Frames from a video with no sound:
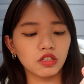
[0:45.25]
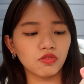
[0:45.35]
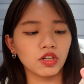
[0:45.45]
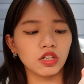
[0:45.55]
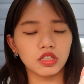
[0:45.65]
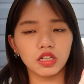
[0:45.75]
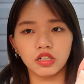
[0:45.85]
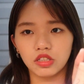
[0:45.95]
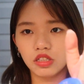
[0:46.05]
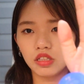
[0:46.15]
t r s 的这
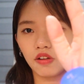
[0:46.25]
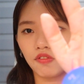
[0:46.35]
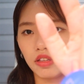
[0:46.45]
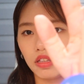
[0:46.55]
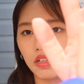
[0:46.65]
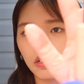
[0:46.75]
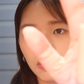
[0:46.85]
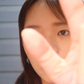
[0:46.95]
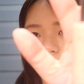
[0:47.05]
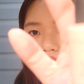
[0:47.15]
个自定粉底，
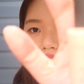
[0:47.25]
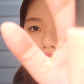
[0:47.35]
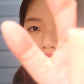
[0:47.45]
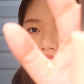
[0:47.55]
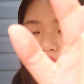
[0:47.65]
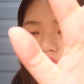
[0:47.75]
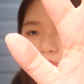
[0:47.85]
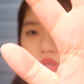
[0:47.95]
二点三就是